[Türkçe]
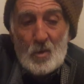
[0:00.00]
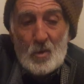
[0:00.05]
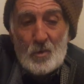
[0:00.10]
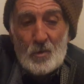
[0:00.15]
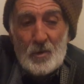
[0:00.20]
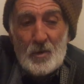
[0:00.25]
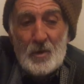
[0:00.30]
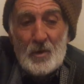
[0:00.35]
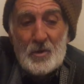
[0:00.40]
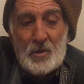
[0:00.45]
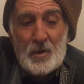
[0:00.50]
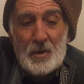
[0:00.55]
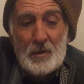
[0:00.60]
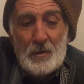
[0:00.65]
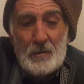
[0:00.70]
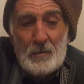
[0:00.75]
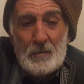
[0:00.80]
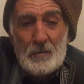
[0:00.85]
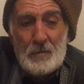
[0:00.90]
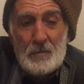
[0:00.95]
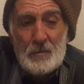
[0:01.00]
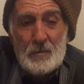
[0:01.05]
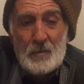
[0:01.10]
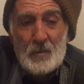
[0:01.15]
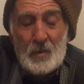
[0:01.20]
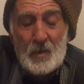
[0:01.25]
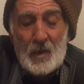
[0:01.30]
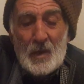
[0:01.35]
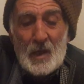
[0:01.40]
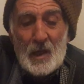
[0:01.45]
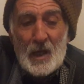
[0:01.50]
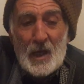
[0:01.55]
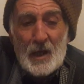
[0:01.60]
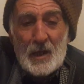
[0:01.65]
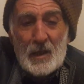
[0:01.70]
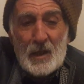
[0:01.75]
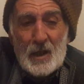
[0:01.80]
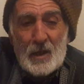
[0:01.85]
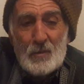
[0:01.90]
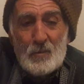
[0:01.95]
Onun için
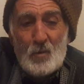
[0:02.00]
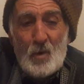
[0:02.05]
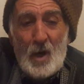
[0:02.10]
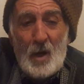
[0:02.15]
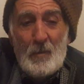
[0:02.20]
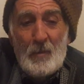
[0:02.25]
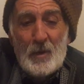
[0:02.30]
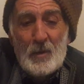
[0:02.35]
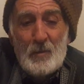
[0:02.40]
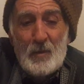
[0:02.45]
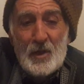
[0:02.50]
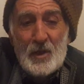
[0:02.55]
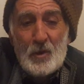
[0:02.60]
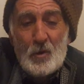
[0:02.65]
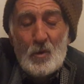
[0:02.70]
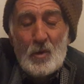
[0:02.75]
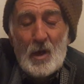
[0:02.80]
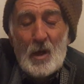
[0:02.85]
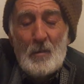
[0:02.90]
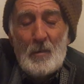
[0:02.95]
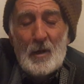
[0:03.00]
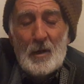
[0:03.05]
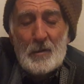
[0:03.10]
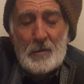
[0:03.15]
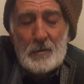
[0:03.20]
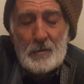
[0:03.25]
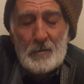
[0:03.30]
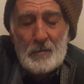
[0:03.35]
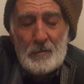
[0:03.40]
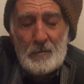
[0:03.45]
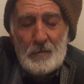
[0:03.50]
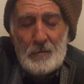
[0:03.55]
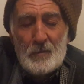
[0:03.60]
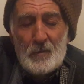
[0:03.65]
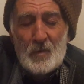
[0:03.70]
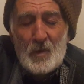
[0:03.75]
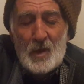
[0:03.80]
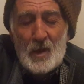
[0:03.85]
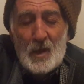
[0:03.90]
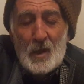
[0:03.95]
herkes Muhammed Mehdi olamaz.
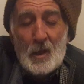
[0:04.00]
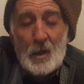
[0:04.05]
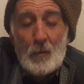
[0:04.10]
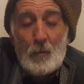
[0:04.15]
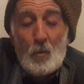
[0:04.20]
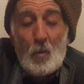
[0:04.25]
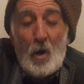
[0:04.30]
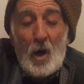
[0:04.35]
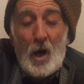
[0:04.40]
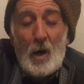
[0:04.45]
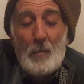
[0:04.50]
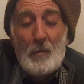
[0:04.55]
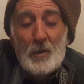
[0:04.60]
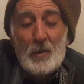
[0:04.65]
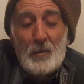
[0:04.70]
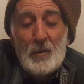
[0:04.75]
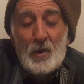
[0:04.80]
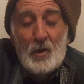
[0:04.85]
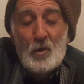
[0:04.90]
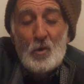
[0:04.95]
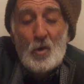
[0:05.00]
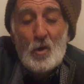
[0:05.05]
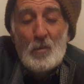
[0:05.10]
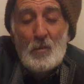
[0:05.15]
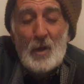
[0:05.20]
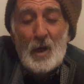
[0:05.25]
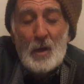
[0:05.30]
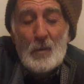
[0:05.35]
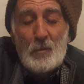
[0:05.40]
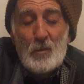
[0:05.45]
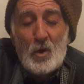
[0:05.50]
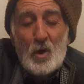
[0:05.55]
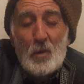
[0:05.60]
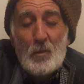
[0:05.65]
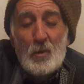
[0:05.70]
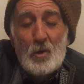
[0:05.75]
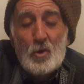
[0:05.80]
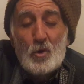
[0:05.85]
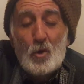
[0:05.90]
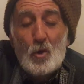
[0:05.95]
Muhammed Veli olmak
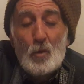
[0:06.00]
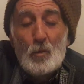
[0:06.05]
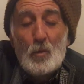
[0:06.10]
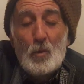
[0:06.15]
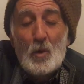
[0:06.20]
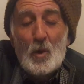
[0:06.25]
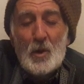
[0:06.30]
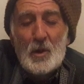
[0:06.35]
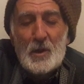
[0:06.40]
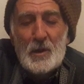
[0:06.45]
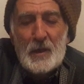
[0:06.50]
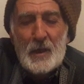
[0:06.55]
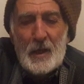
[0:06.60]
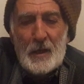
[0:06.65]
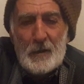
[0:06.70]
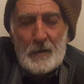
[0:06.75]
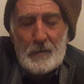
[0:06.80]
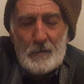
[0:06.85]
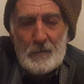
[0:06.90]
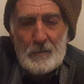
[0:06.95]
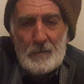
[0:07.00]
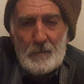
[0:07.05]
büyük bir sorumluluk ister.